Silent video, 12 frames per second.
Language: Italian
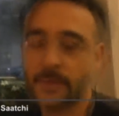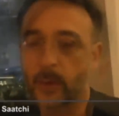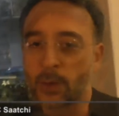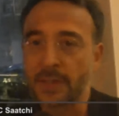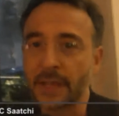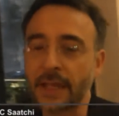
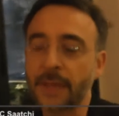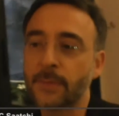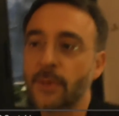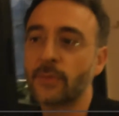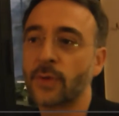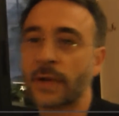Guarda, il
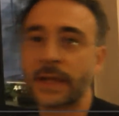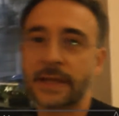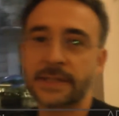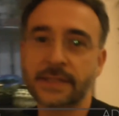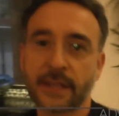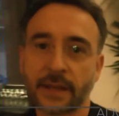libro vuole
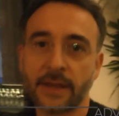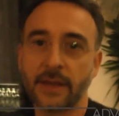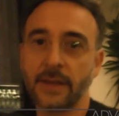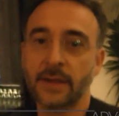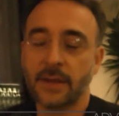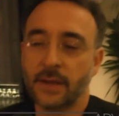
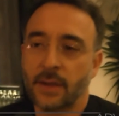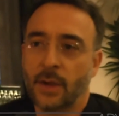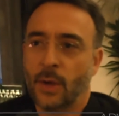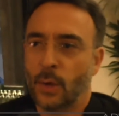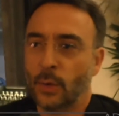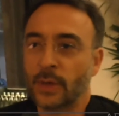essere
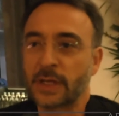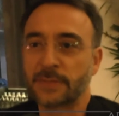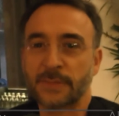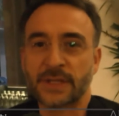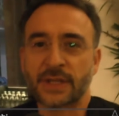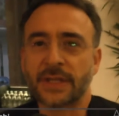una
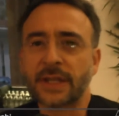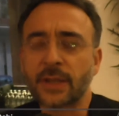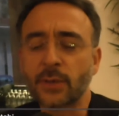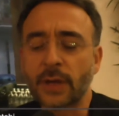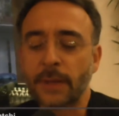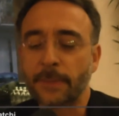specie,
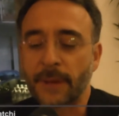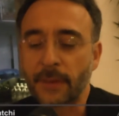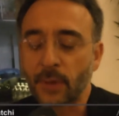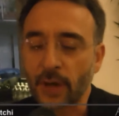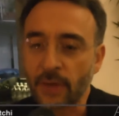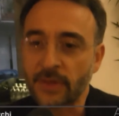addirittura il
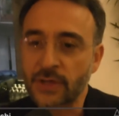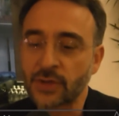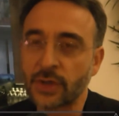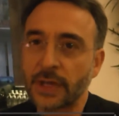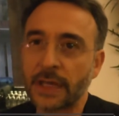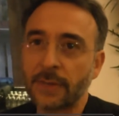primo
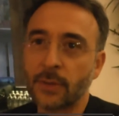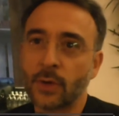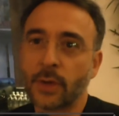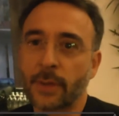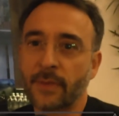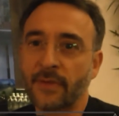canovaccio del libro
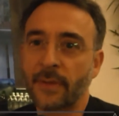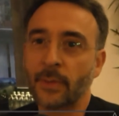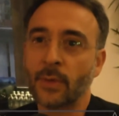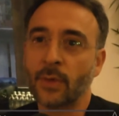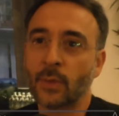lo chiamavamo